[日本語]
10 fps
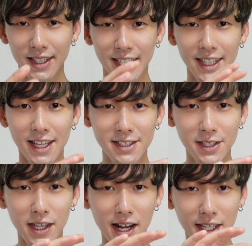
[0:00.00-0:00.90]
気
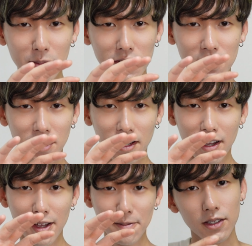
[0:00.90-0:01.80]
結開きました
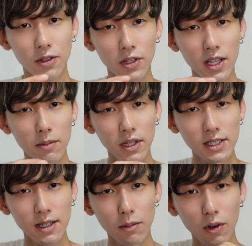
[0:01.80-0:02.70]
か？それでは
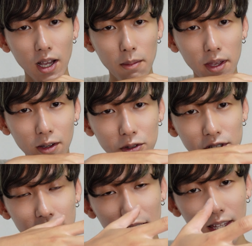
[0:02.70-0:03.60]
皆さんも画面
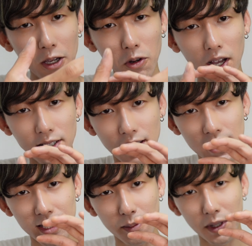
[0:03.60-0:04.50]
越しで手をかざ
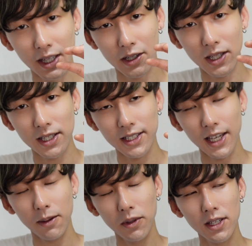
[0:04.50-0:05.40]
してみてくだ
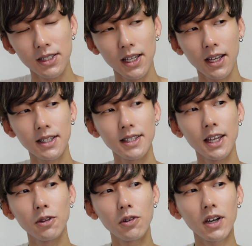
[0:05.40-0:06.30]
さい。皆さんが
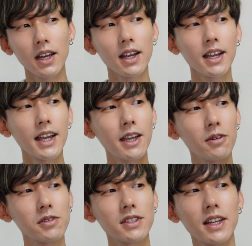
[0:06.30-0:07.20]
左脳から解
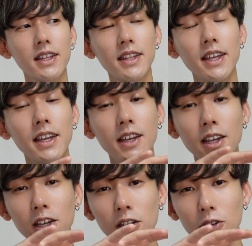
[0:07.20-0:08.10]
放されて、
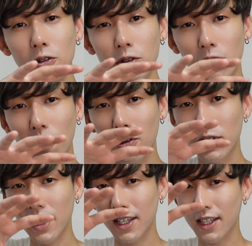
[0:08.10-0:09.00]
右脳
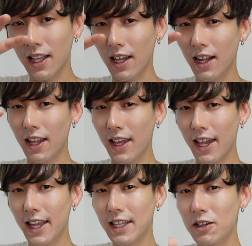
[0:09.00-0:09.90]
的な
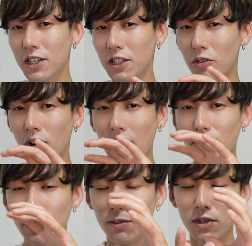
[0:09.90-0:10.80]
エネルギーの
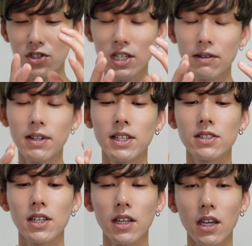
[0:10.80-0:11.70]
ラブに満ち溢れた
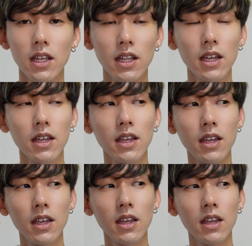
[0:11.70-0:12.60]
世界で、
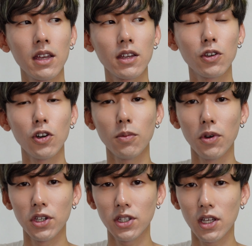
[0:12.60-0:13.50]
今日
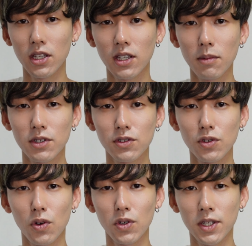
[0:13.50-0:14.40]
も生きていけます
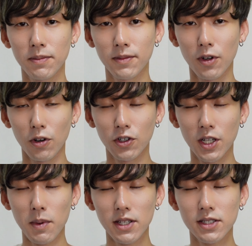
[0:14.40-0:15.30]
よ。送
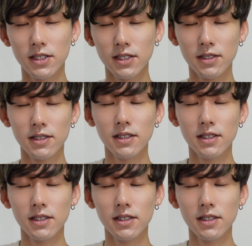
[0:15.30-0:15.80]
ります。